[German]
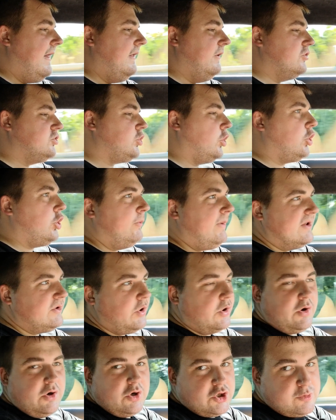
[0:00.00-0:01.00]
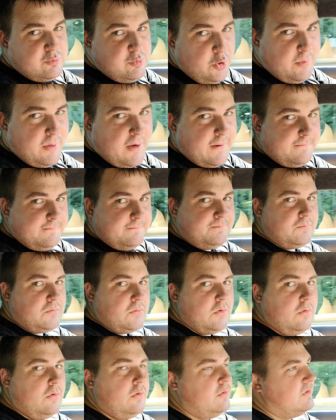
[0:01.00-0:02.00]
ist doch noch mal deutlich spürbar.
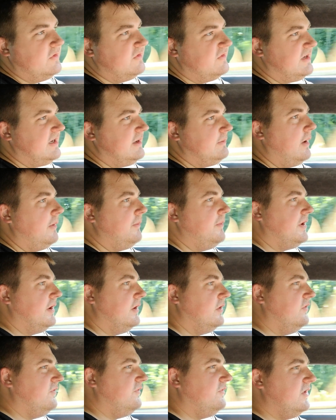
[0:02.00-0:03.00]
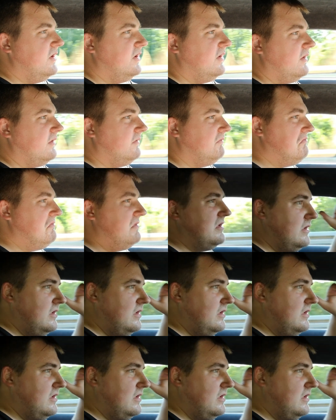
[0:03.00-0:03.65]
Und das Thema mit den Luftfiltern